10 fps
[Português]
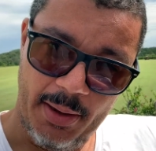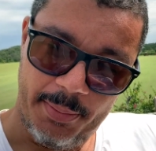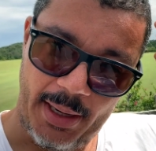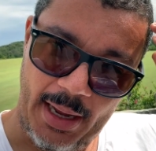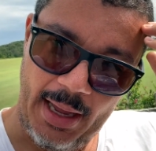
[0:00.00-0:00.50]

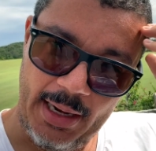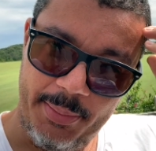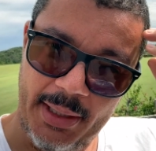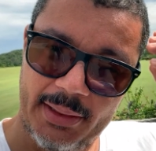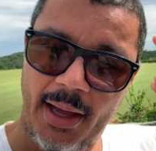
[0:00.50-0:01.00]
para
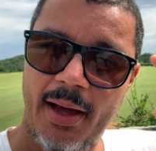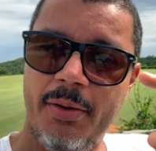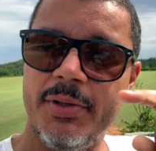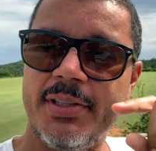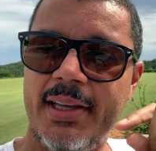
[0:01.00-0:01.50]

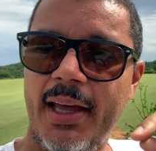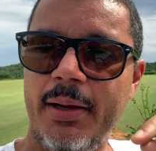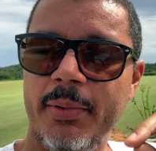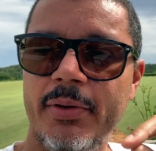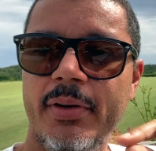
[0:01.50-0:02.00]
alimentar o
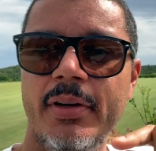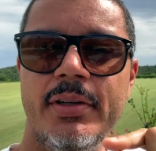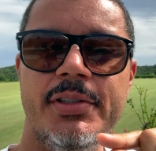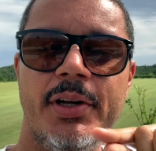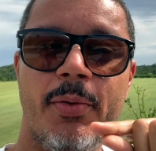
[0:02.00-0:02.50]
cérebro
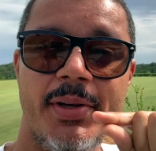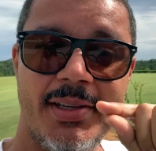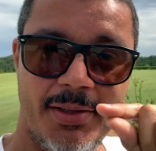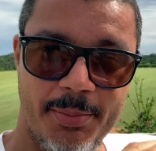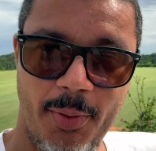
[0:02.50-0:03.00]
de
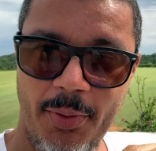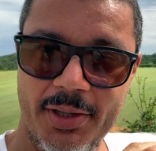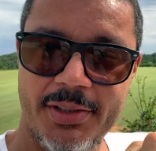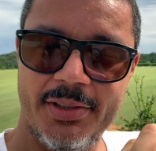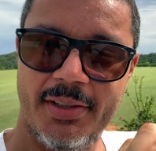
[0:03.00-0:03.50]
coisas
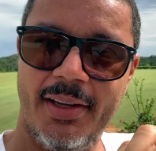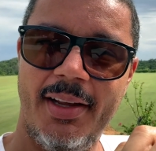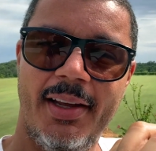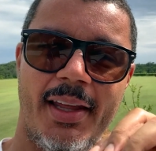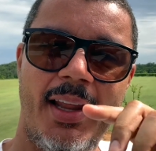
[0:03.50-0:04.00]
boas
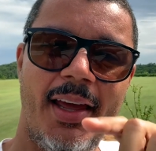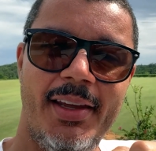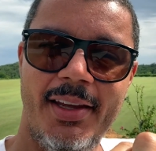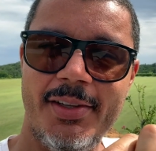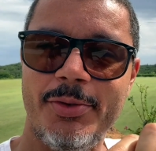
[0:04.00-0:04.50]
que é
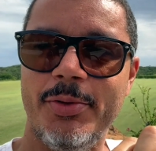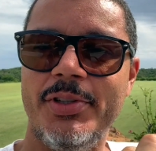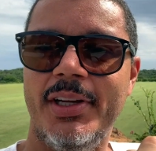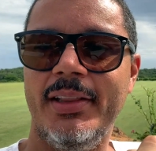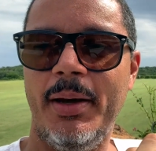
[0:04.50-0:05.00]
daí que
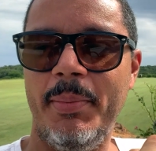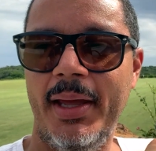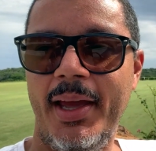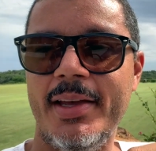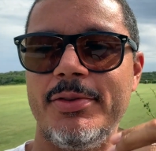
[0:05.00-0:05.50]
surgem
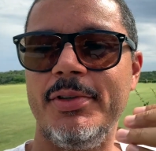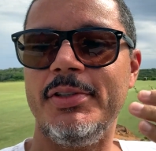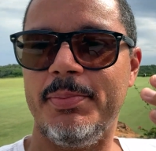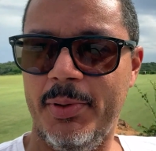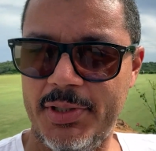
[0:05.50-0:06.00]
também
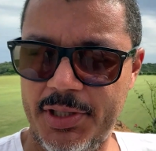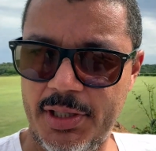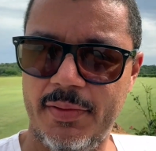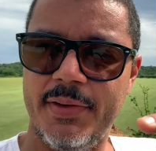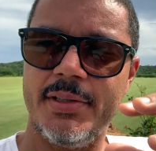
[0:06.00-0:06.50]
reações
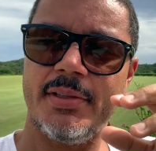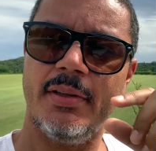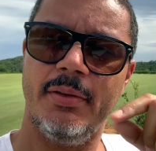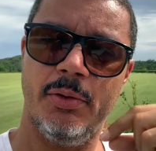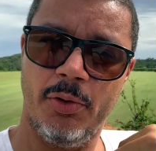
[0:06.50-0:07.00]
positivas
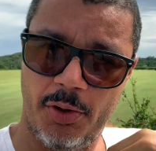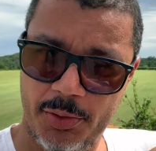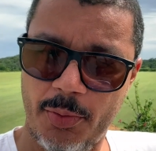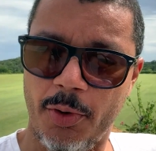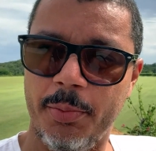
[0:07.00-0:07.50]
do
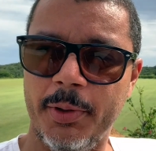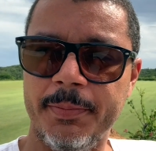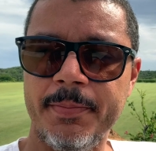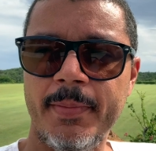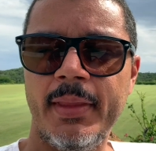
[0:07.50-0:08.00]
nosso corpo.
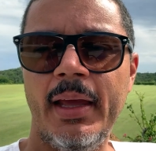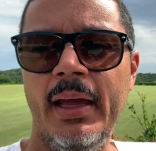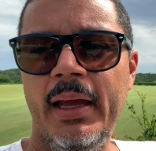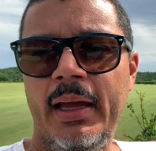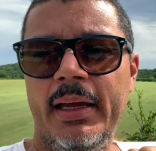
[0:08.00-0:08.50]

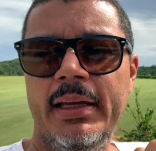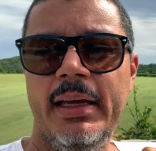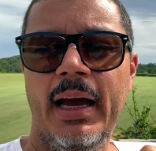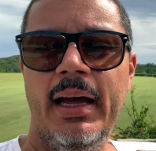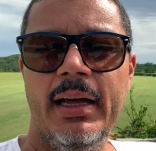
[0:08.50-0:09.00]

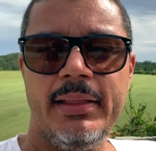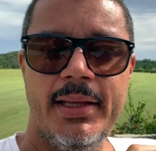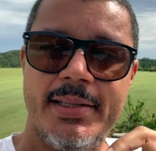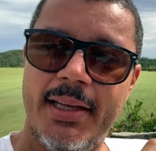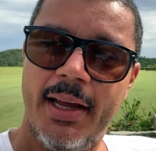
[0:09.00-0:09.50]
E a
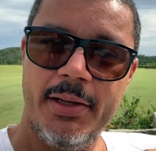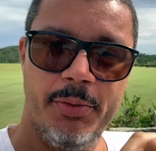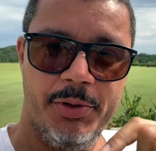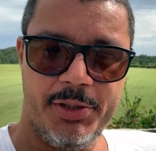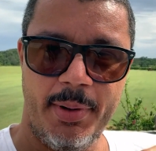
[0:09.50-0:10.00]
terceira e
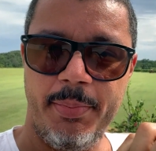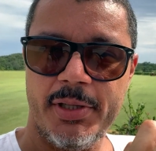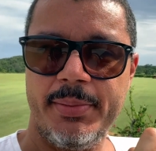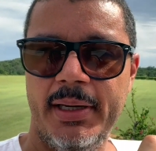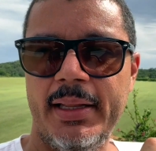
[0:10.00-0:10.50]
última
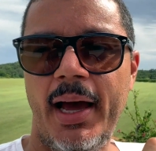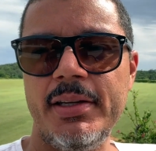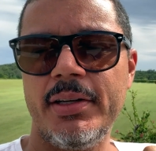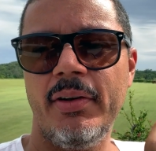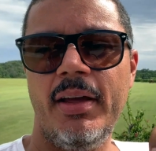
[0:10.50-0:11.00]

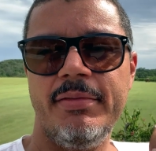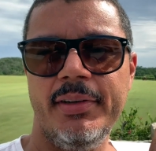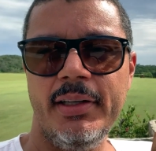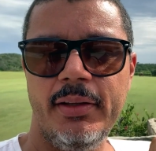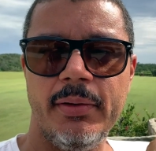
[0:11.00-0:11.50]
possibilidade que eu
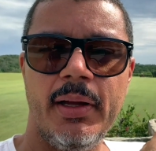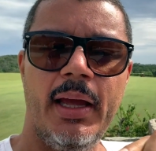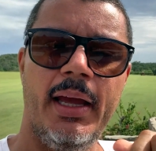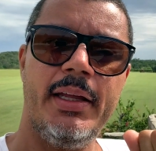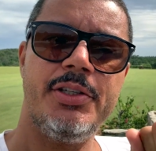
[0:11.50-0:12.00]
levanto
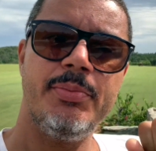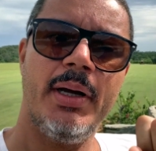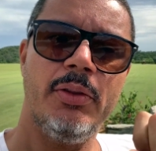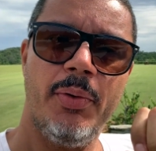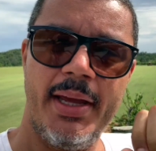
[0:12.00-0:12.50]
é de
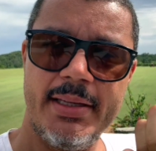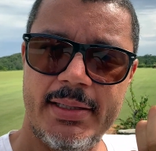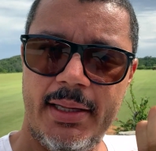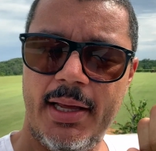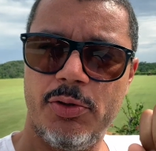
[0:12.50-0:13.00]
uma
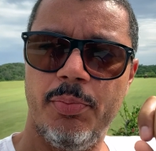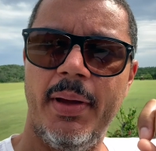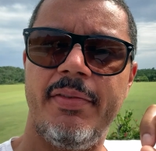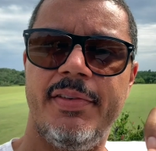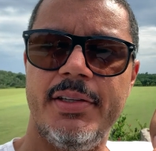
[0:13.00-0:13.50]
doença da
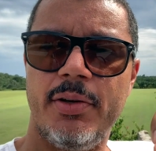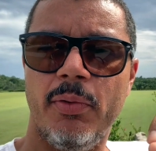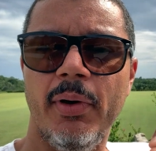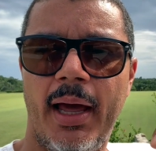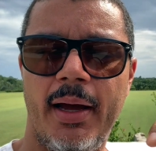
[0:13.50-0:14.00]
superfície
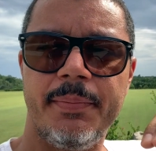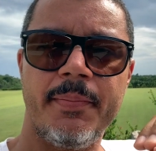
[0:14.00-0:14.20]
ocular,